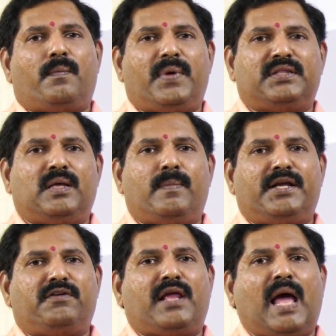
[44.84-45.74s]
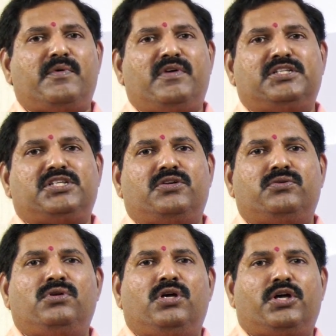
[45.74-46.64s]
పెద్ద అబ్బాయికి యాభై వేలు ఇచ్చాడు
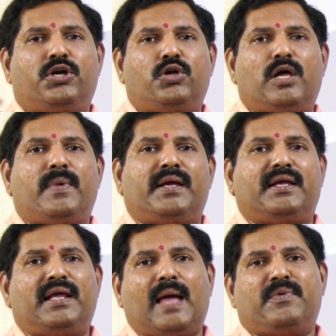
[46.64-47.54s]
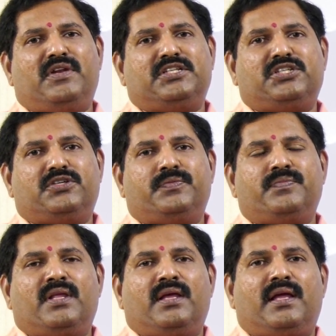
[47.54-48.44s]
రెండో అబ్బాయికి యాభై వేలు ఇచ్చాడు
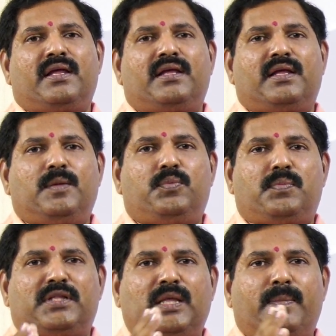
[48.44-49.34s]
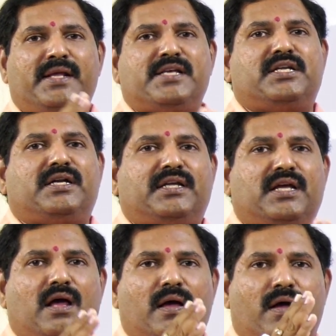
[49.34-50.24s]
ఇప్పుడు పెద్ద అబ్బాయి ఏం చేశాడంటే
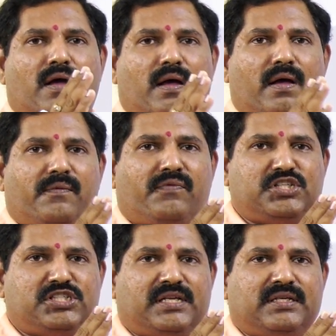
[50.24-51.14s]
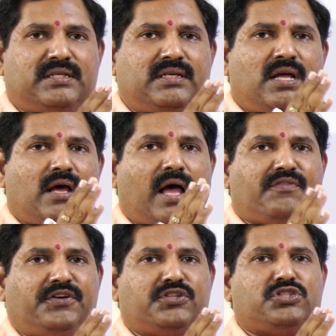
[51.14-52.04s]
ఫస్ట్ సన్ ఆ
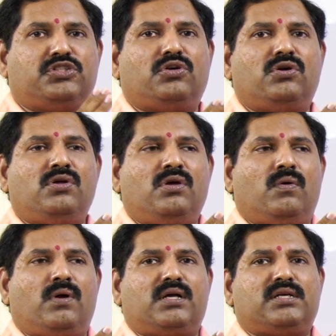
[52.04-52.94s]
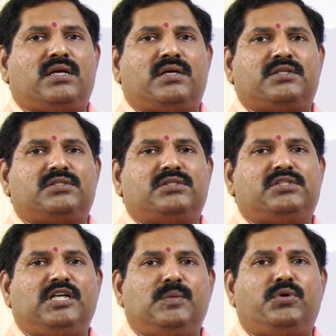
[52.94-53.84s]
ఫిఫ్టీ థౌసండ్తో ఒక
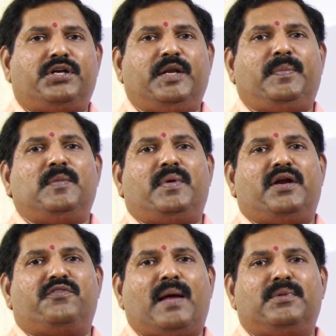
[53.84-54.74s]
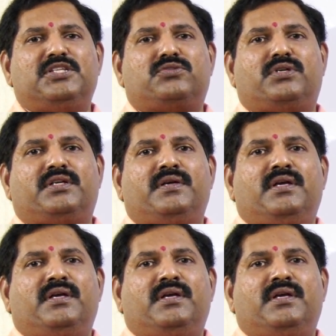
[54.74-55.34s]
సింగపూర్ ట్రిప్ వెళ్ళిపోయాడు ఫ్యామిలీ తీసుకొని